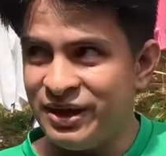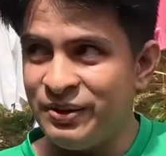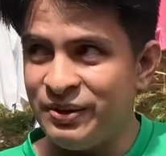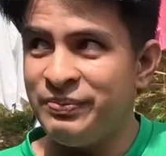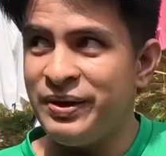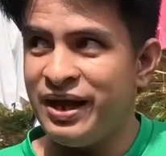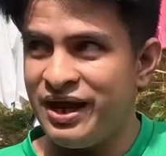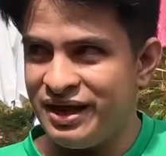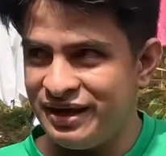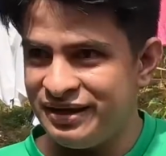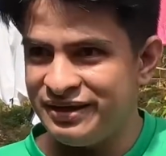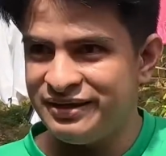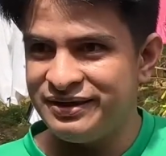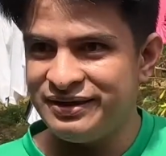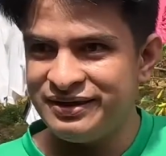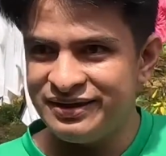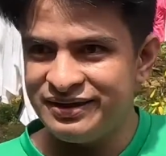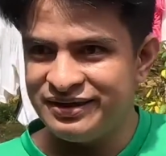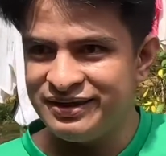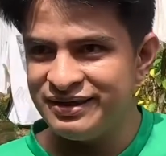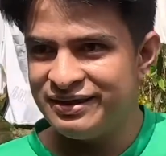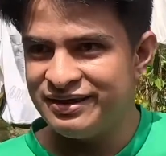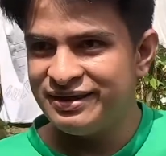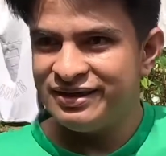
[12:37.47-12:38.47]
Papa!
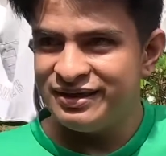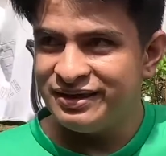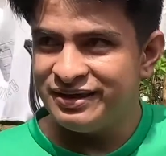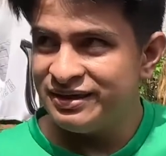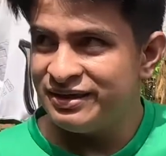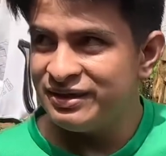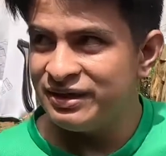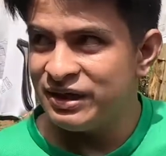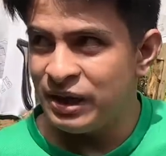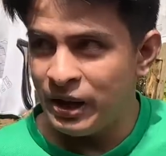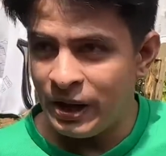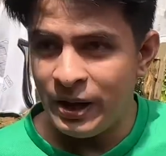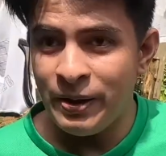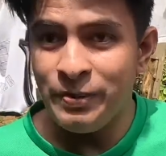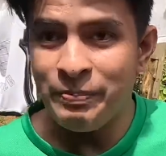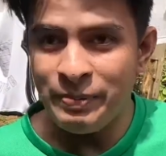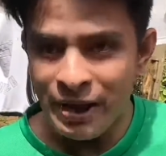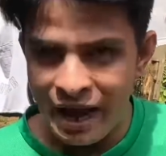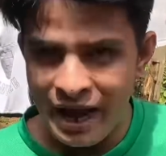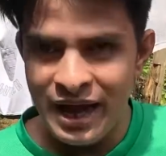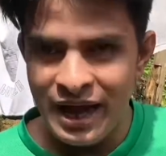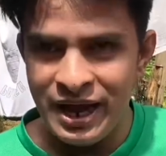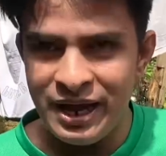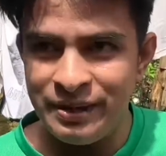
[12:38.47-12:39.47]
Saan mo?
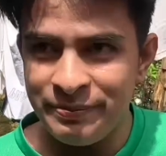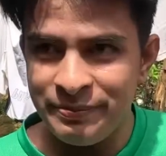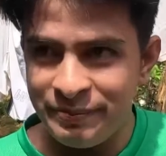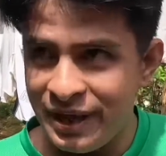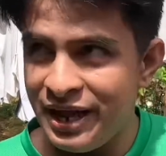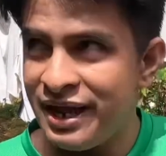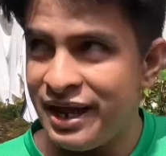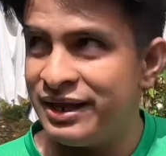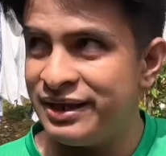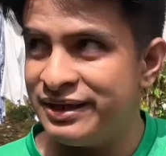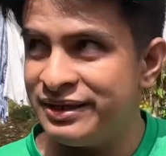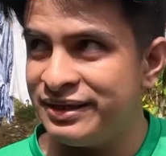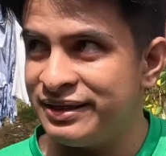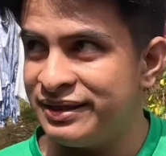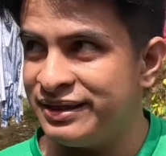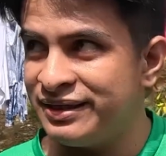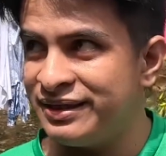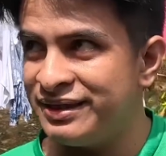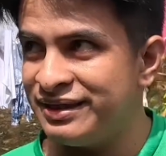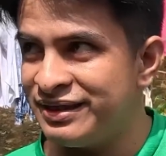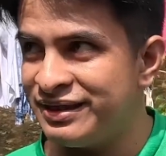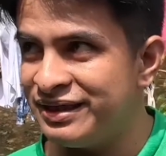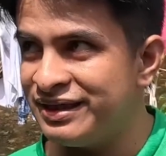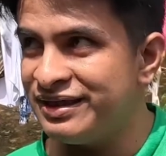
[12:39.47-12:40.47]
Papa! Papa! Lakas!
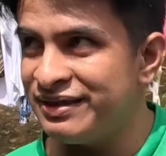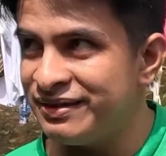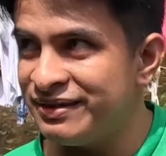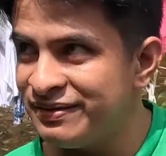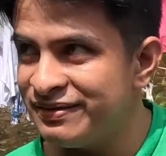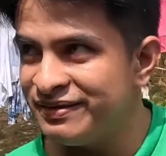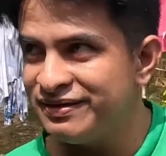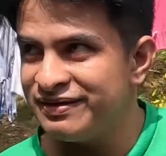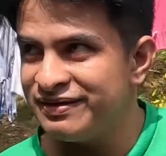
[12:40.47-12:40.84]
Oh!